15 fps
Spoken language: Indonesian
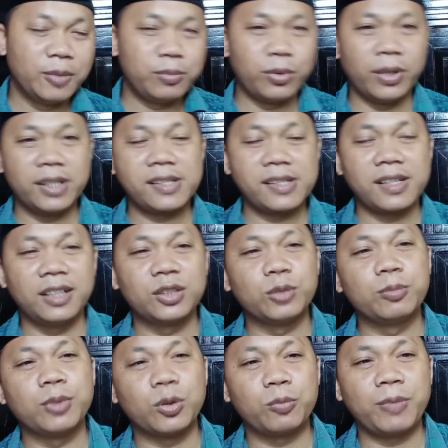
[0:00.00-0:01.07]
Puasa itu
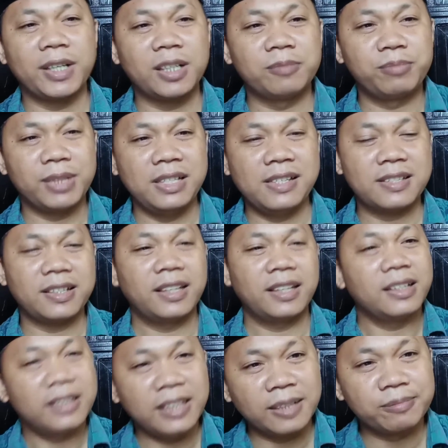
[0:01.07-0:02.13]
merupakan
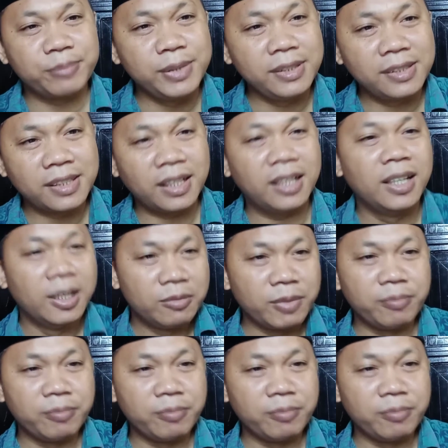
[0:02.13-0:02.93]
perisai yang bisa